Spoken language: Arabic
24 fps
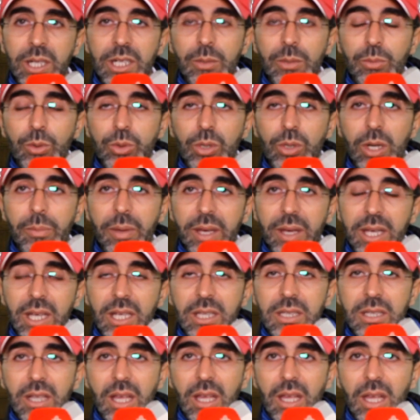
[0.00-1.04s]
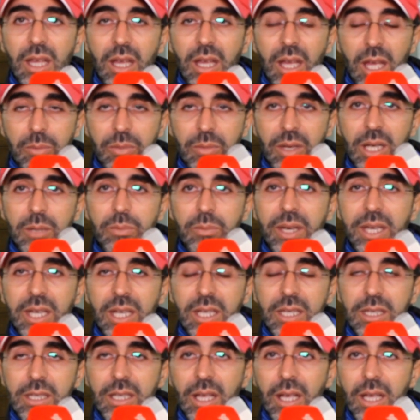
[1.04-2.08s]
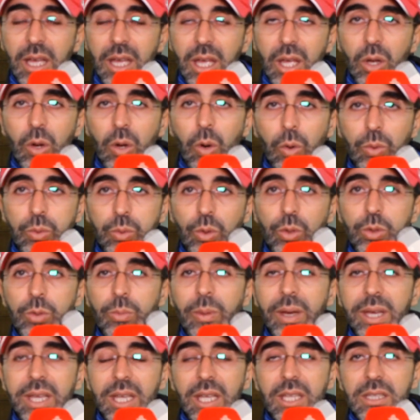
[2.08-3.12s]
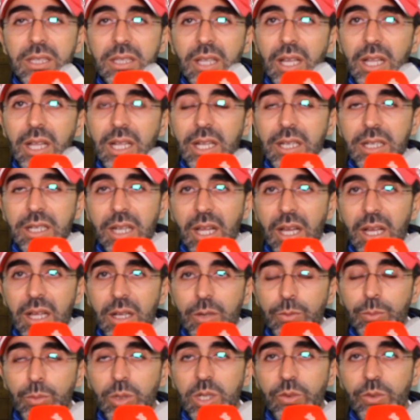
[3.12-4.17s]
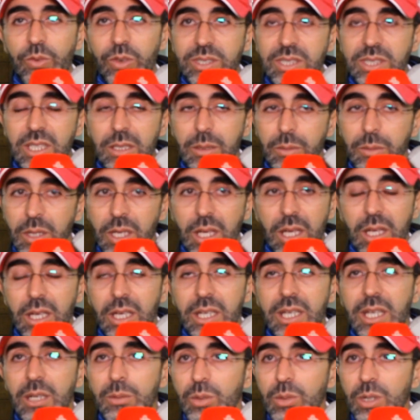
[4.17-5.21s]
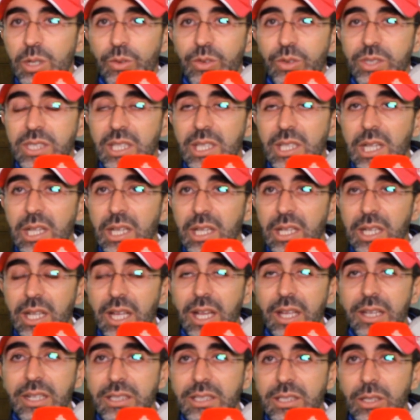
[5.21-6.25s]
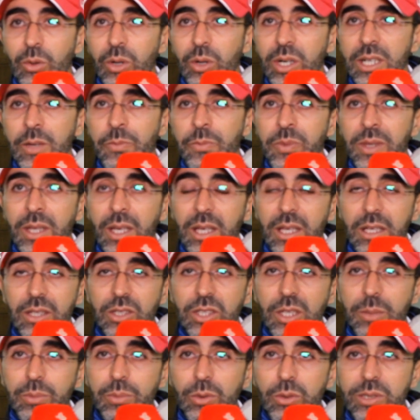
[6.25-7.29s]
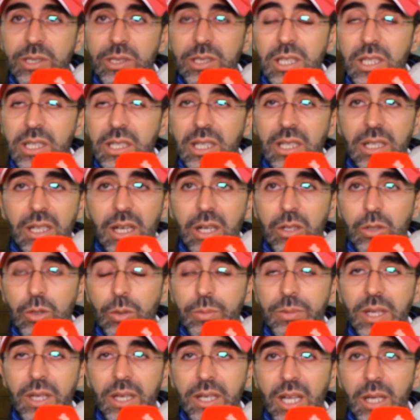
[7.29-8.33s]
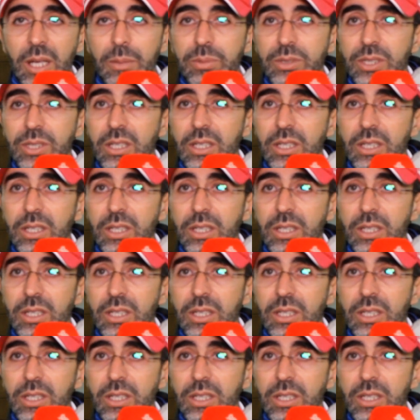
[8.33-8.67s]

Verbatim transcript: لان البطوله باقي عندنا امال باقي عندنا حظوظ باقي عندنا لان المنافسات آه، كان منافسه القاري سواء شامبيونز ليغ كاين لا كوب داراب